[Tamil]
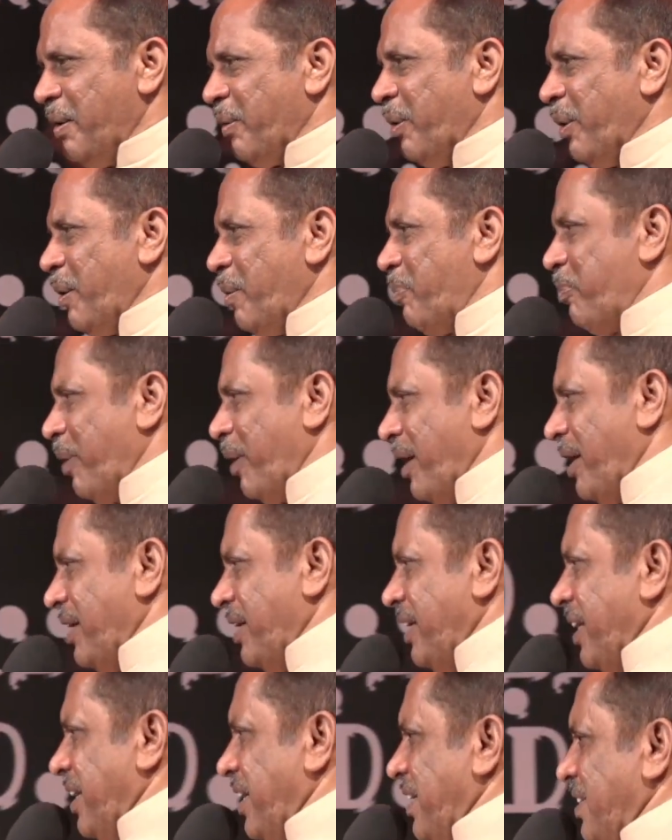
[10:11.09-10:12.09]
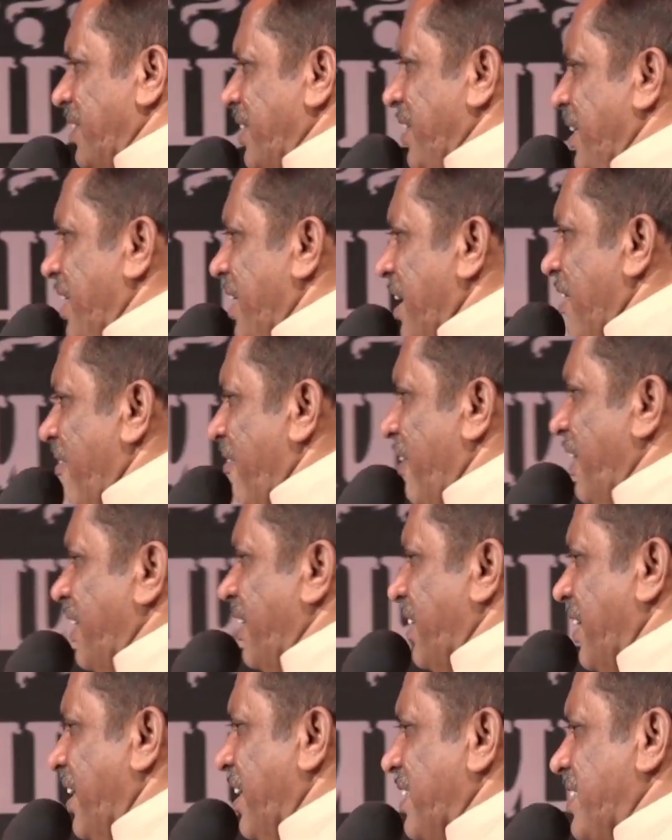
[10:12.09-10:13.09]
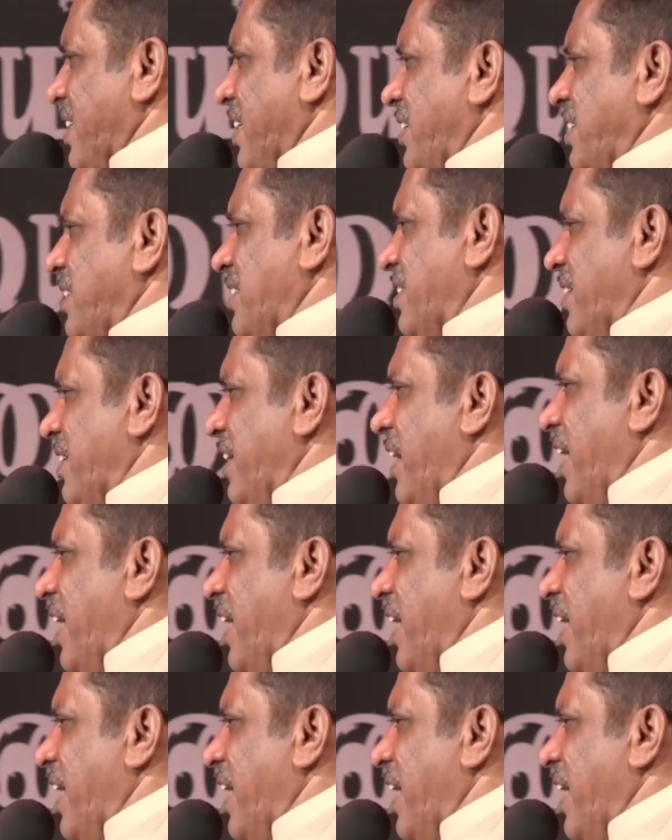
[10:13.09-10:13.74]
குறிப்புகளை எழுதி வீட்டில் சென்று